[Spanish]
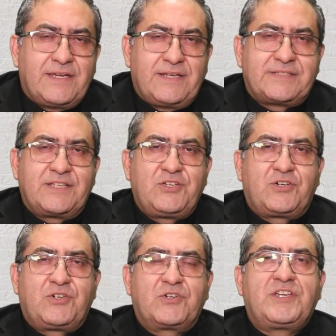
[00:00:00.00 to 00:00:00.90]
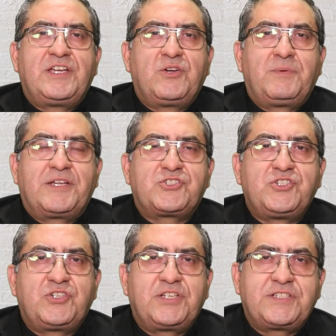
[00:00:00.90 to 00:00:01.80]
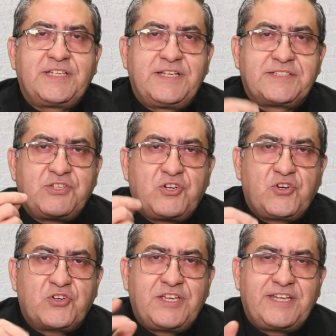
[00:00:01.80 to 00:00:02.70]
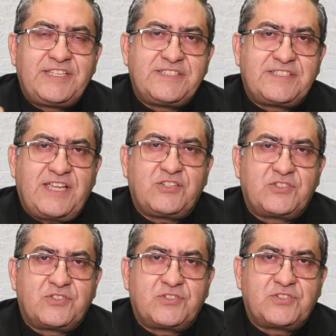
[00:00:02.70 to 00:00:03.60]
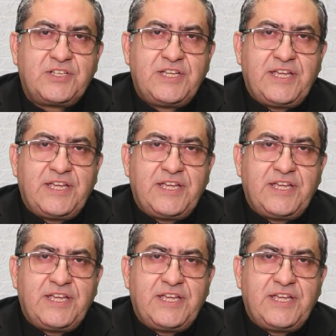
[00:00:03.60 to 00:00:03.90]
El Señor no quiere oblaciones, el Señor no quiere inciensos,